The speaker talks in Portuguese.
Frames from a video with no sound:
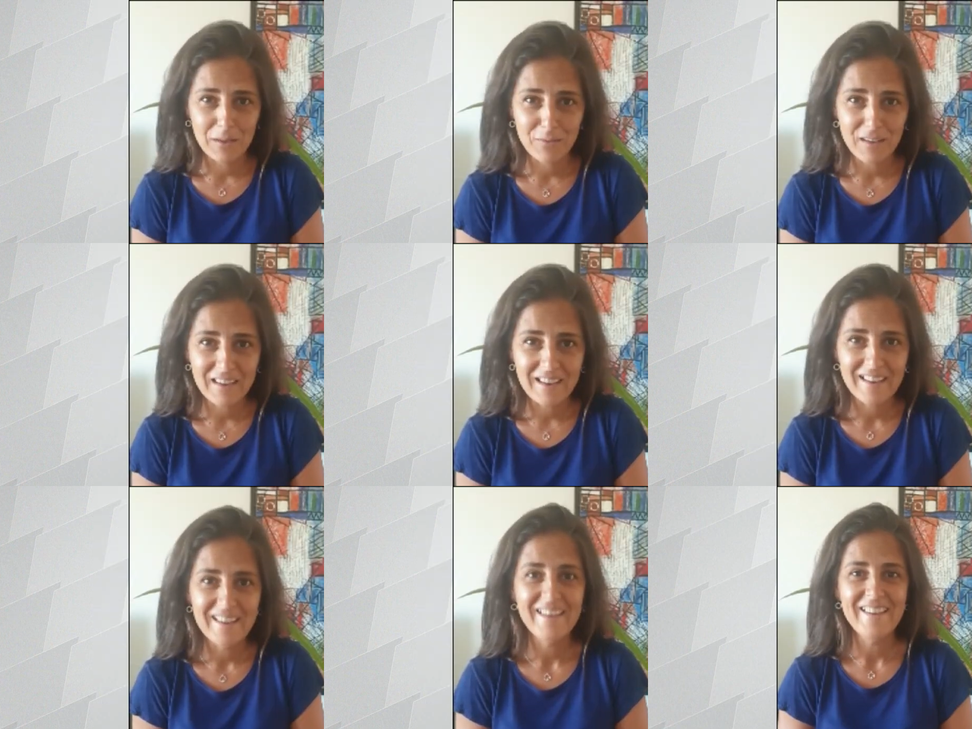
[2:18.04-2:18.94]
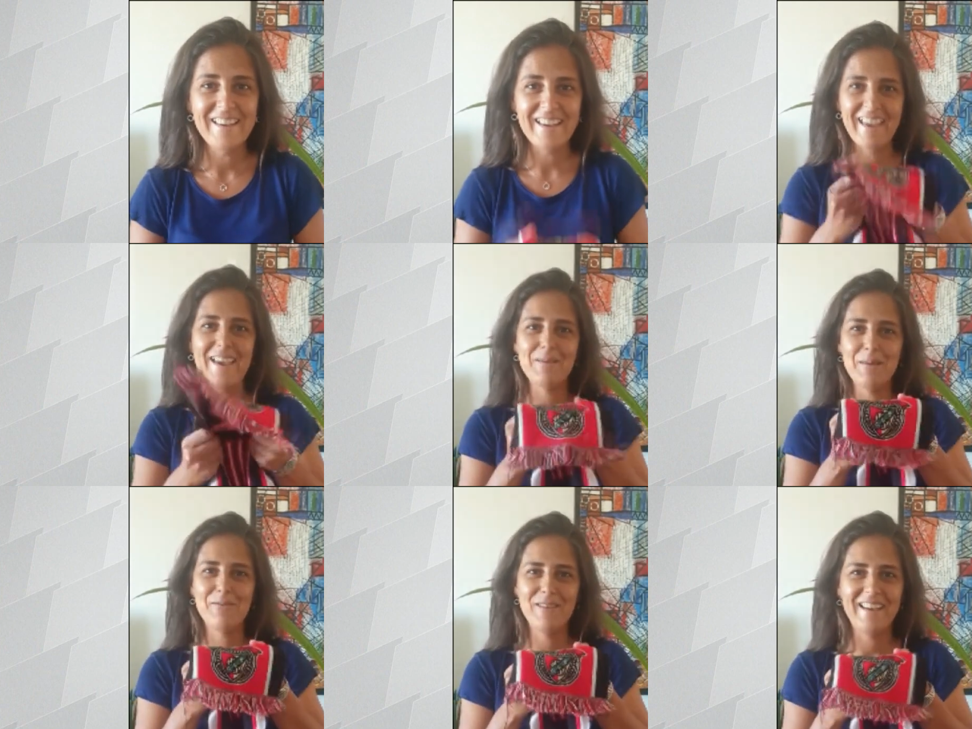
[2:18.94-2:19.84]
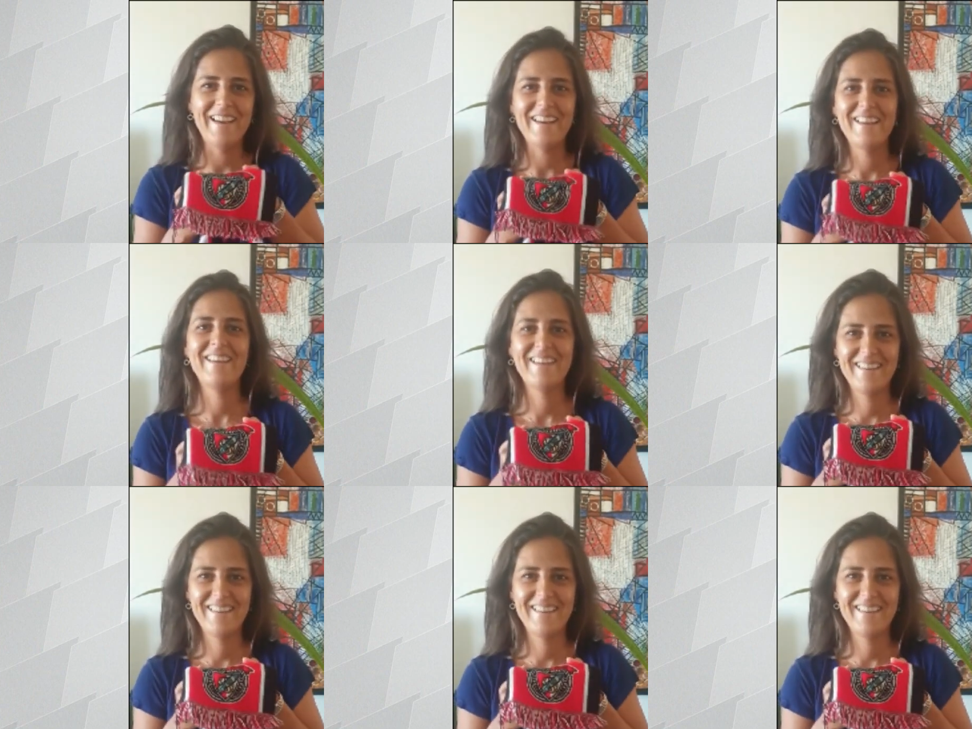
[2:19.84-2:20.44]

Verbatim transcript: Benfica e carrega Benfica.